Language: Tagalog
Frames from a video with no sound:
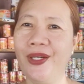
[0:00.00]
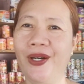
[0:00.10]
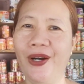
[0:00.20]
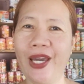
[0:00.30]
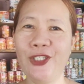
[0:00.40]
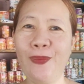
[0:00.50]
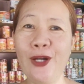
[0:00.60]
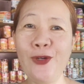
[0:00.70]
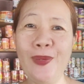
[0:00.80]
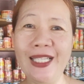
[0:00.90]
Okay, so
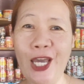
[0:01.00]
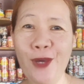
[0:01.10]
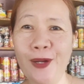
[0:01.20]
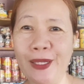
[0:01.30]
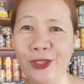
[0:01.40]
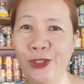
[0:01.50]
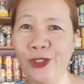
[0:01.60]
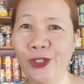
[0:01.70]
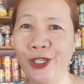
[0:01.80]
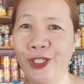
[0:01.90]
bago pala tayo
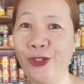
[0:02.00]
magpatuloy